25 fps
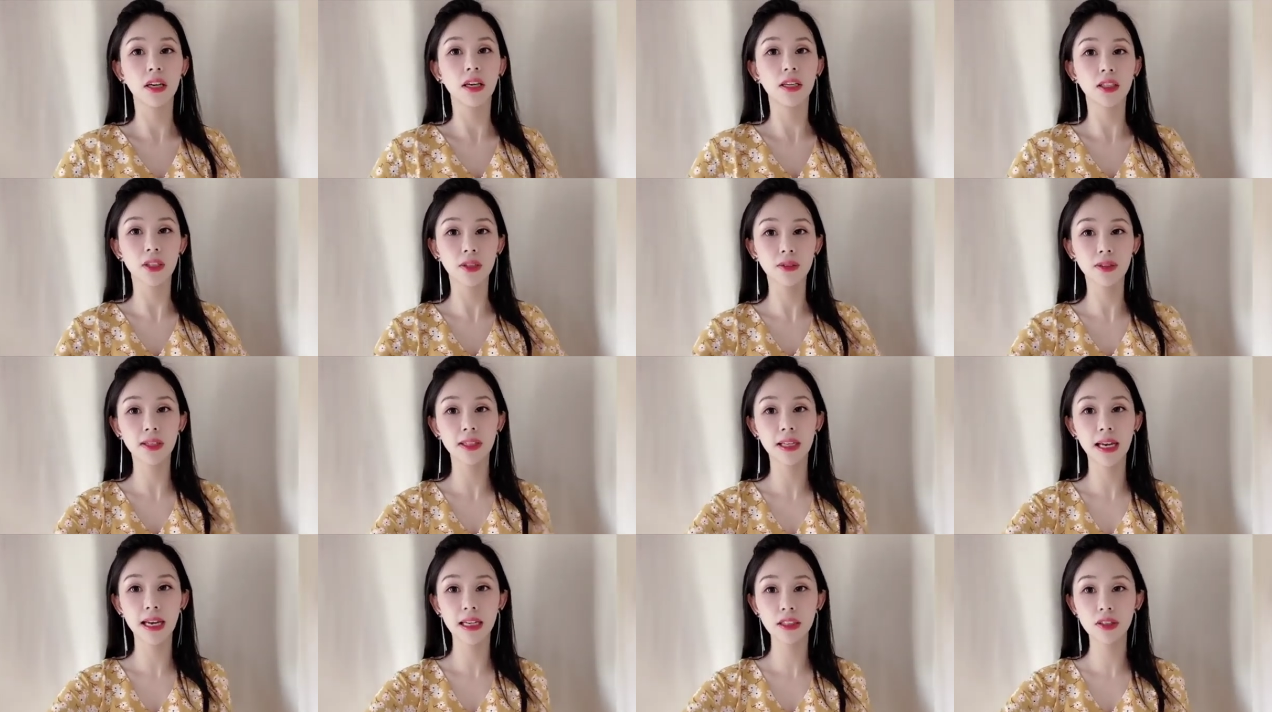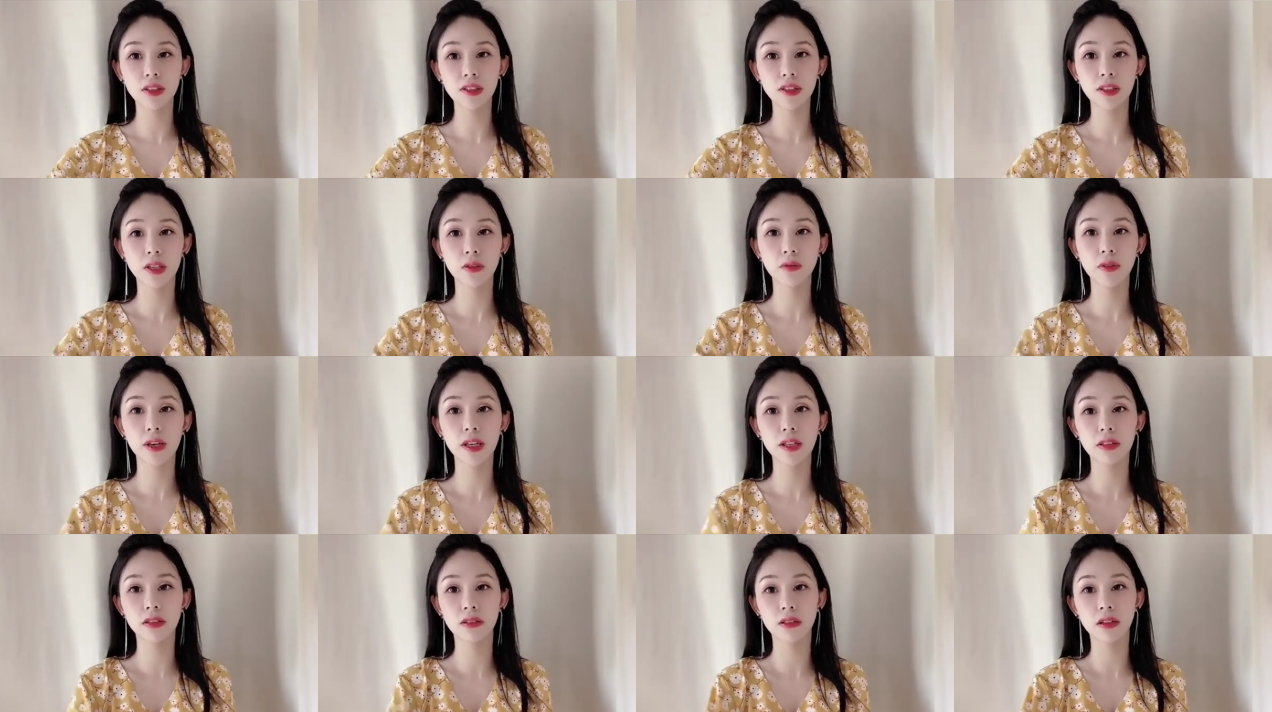因为它这些
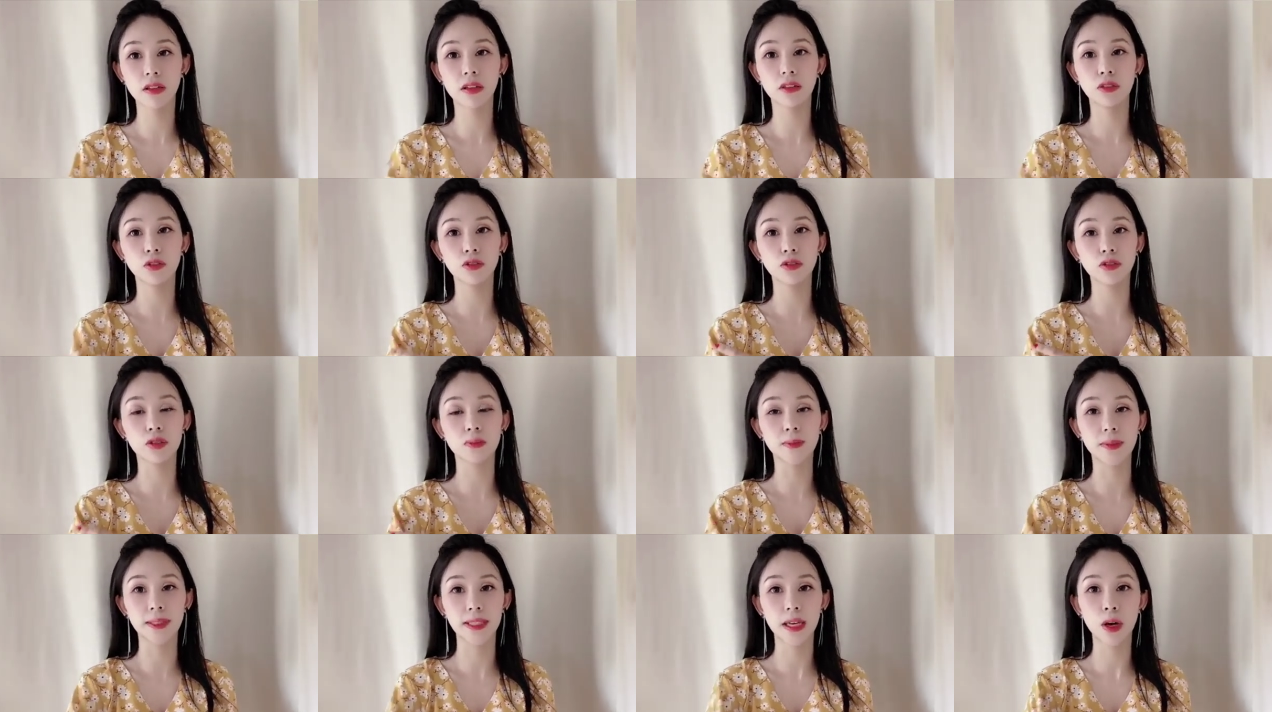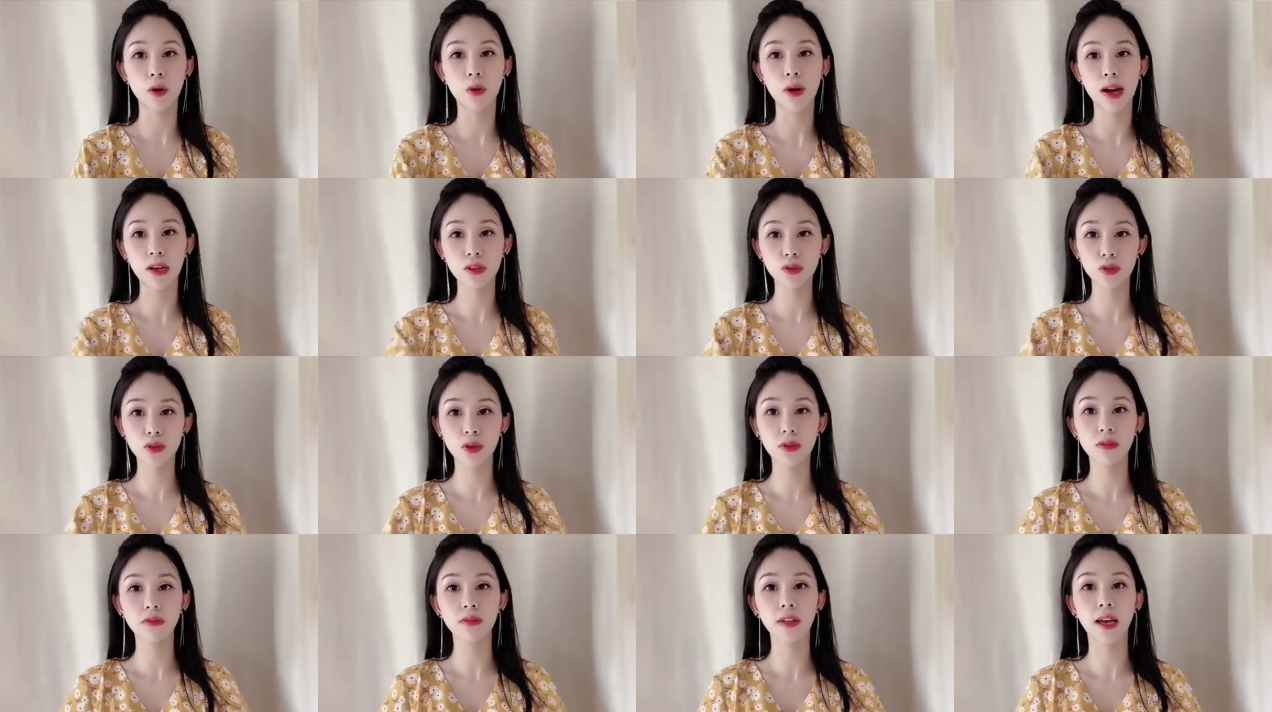位置呢都是比较宽
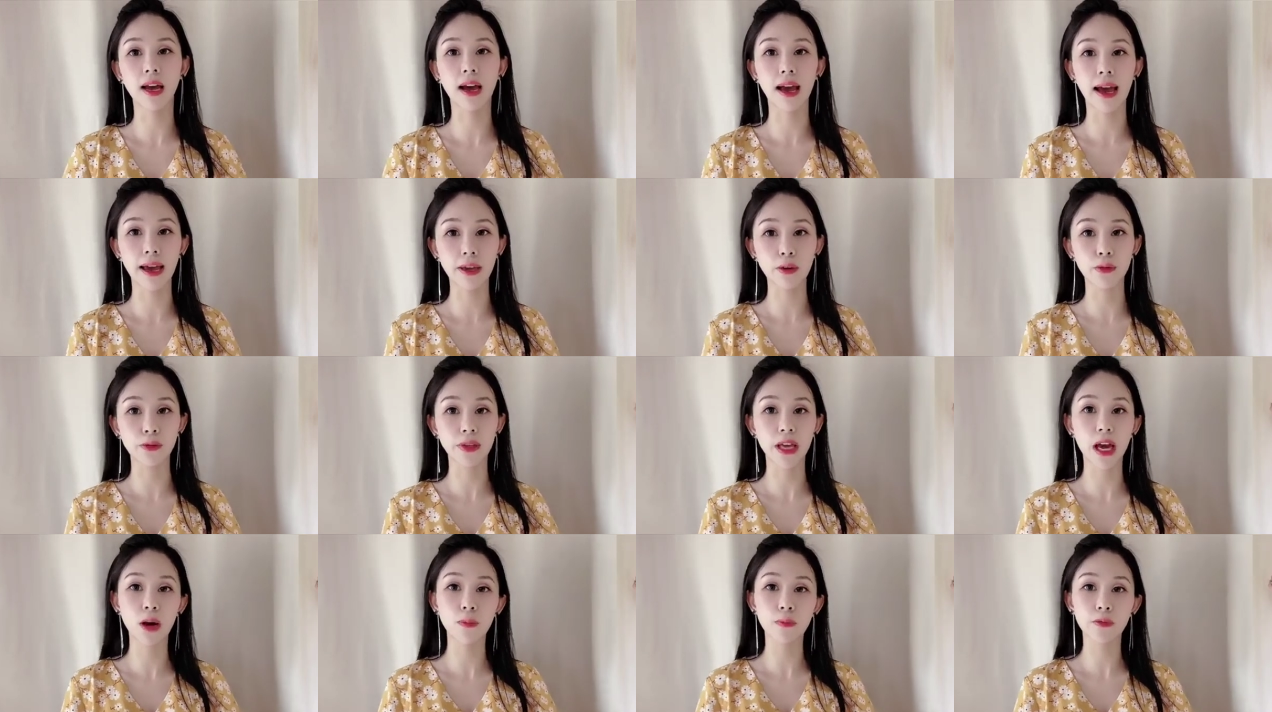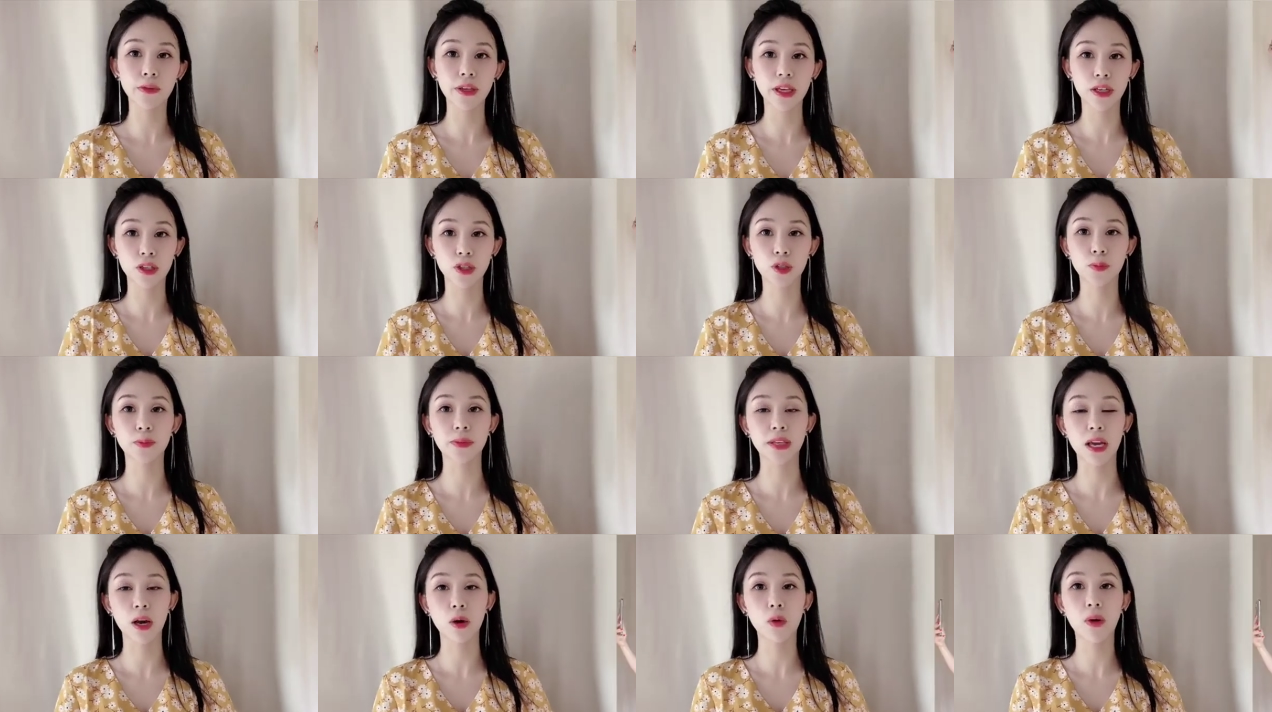松的，还有腰部也是
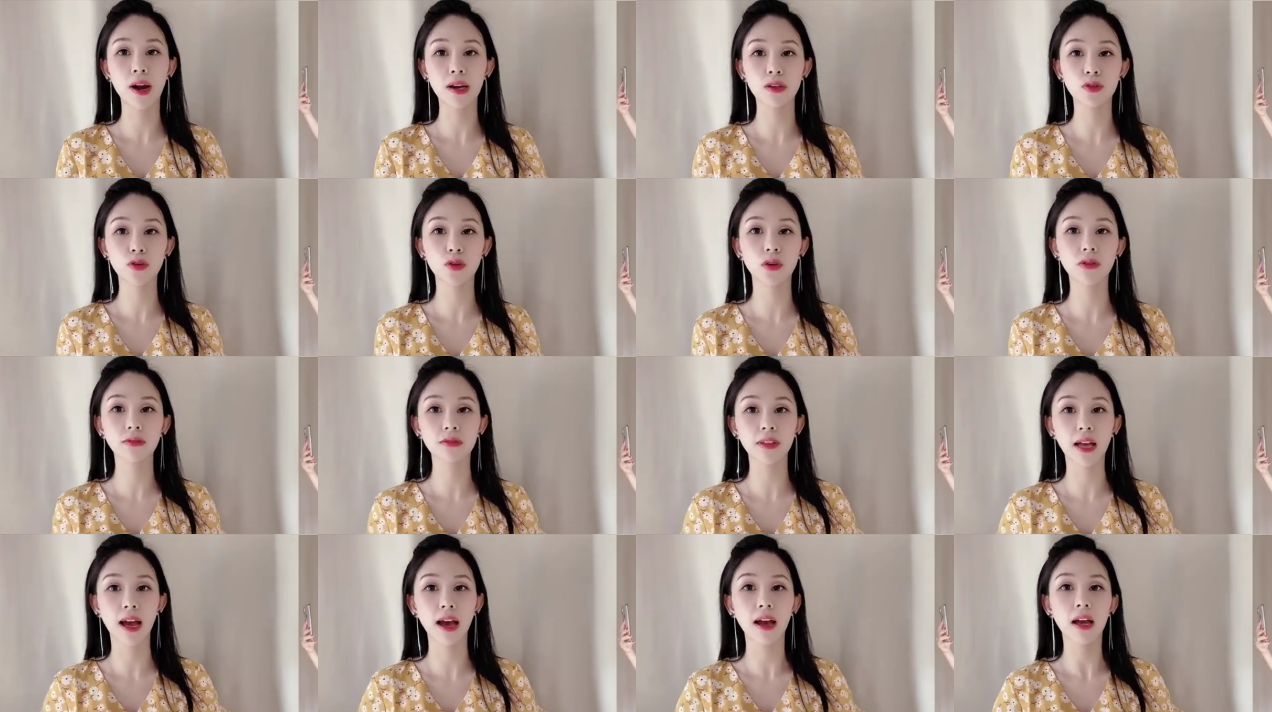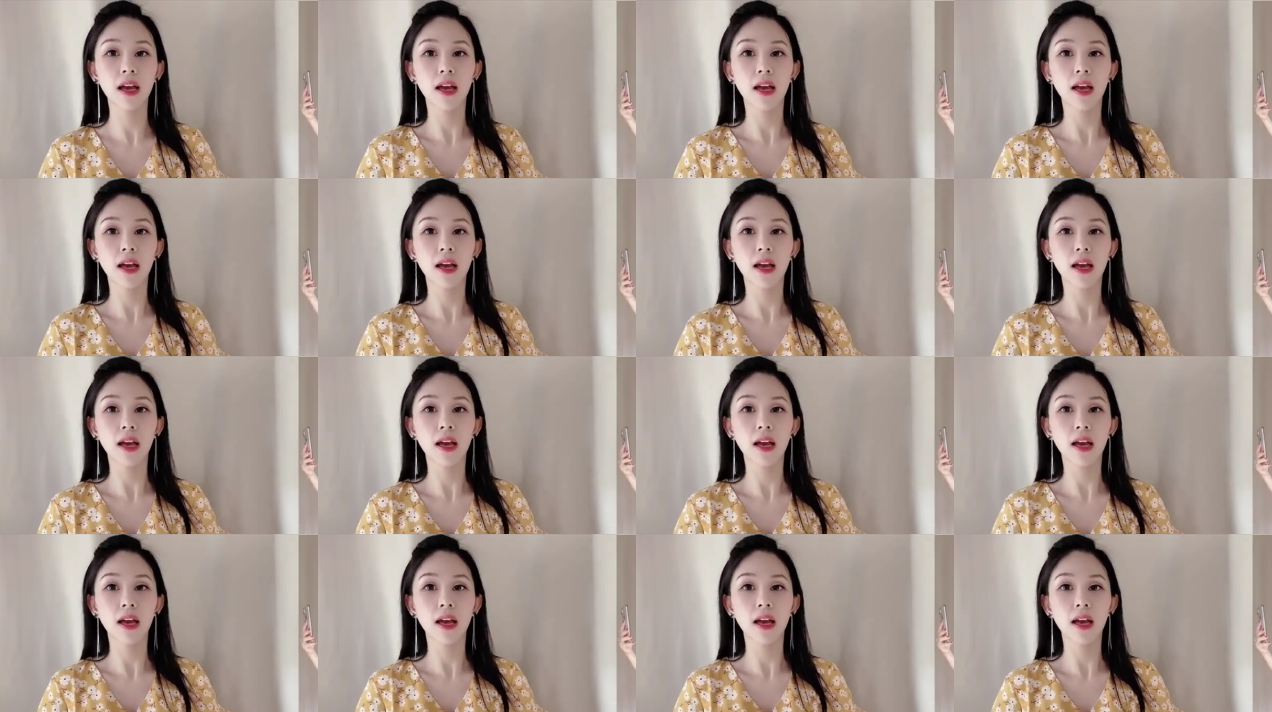比较宽松的，